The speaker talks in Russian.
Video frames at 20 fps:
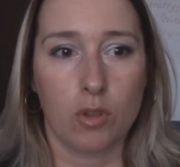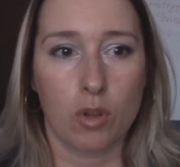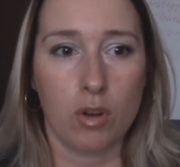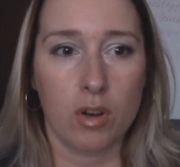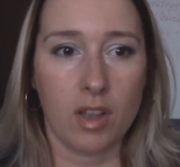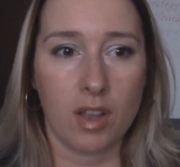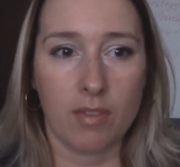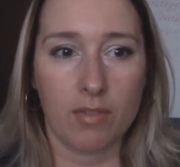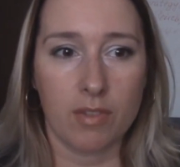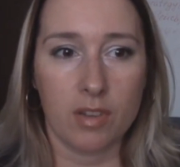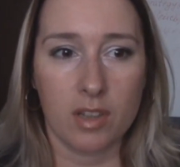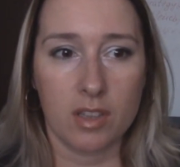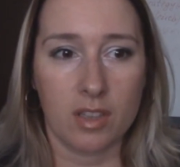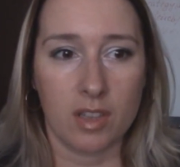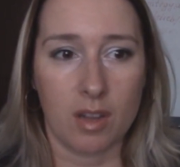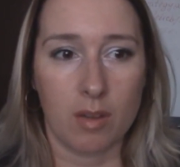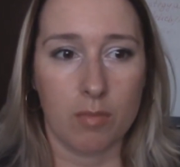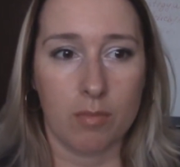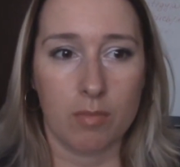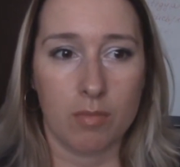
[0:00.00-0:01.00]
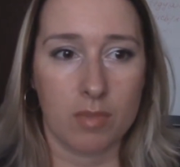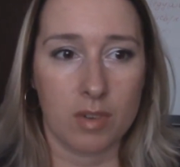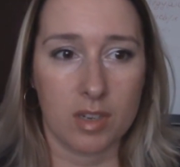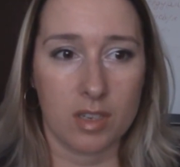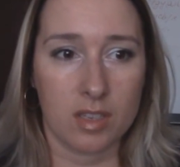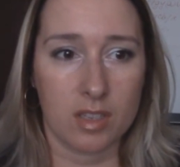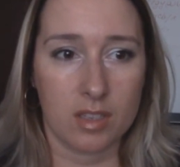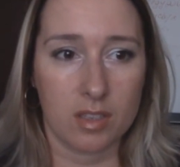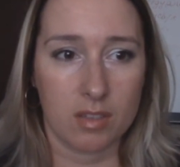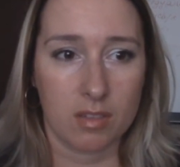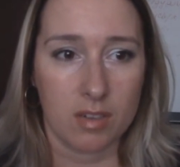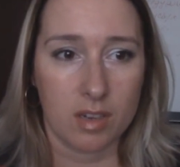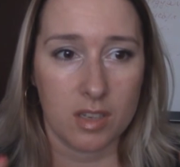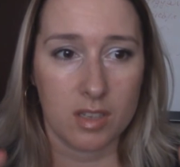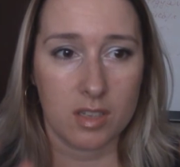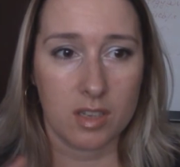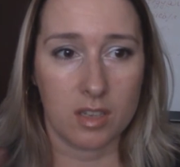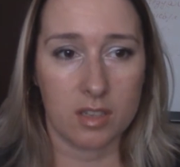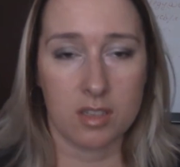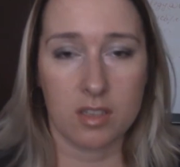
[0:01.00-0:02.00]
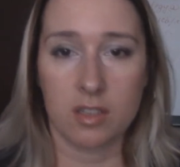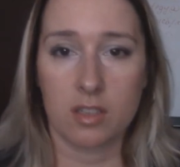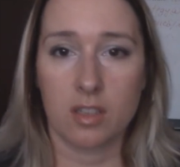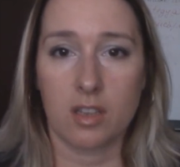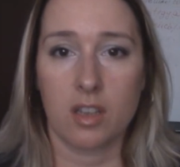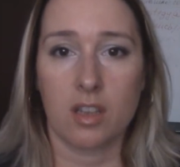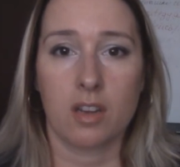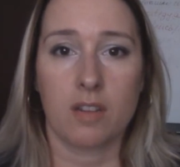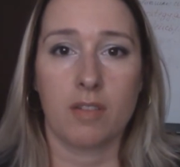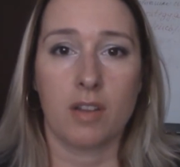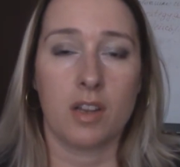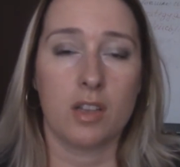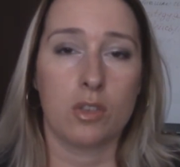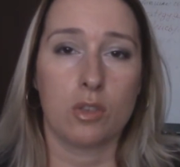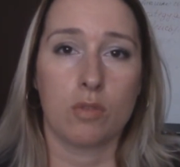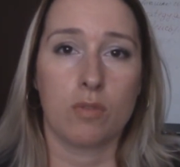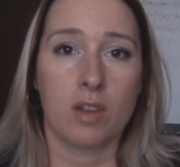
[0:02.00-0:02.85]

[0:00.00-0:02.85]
только вы там рас, расконцентрировались,